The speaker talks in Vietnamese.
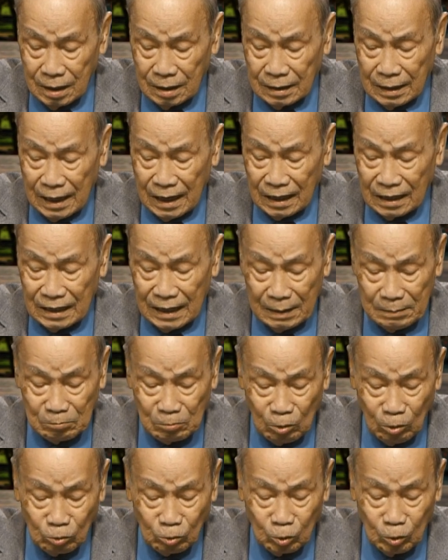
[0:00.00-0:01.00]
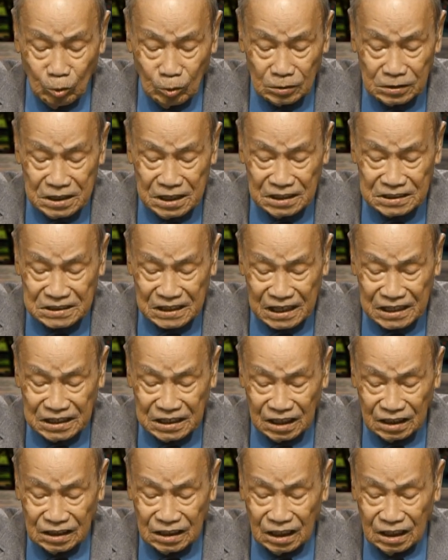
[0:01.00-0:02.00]
đang là một cuộc chiến tranh
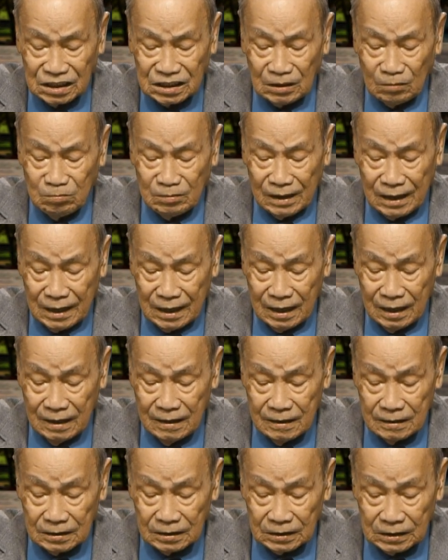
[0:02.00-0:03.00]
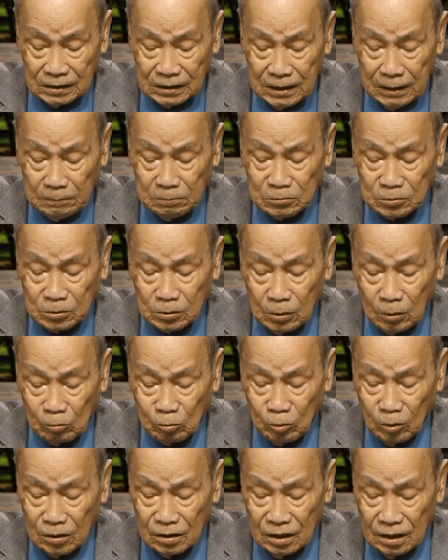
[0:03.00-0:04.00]
nhân dân chống Nga tiếp cho
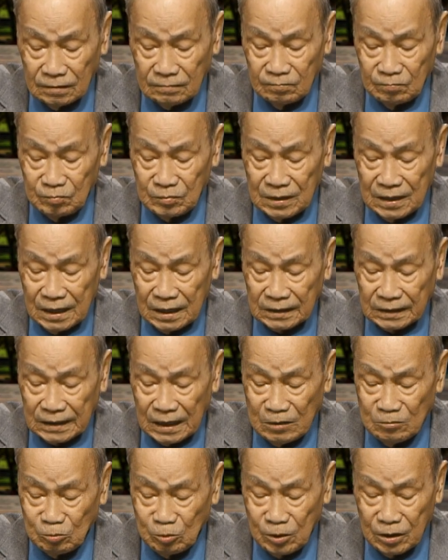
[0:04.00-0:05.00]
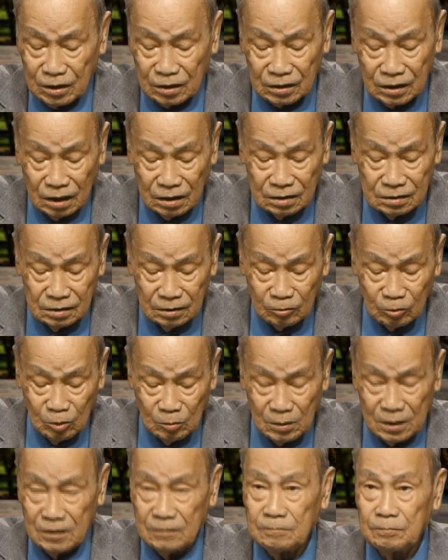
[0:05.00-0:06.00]
quân lực và chính quyền đất nước của
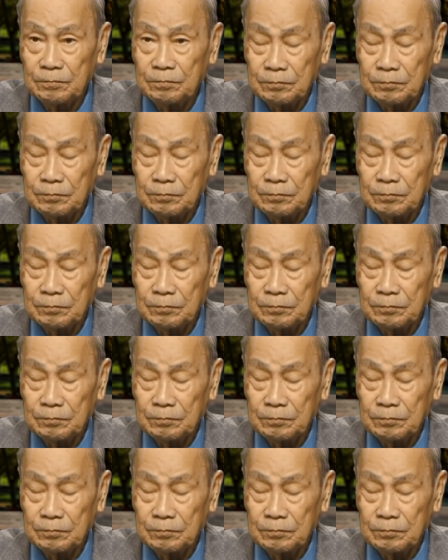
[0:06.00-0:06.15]
mình.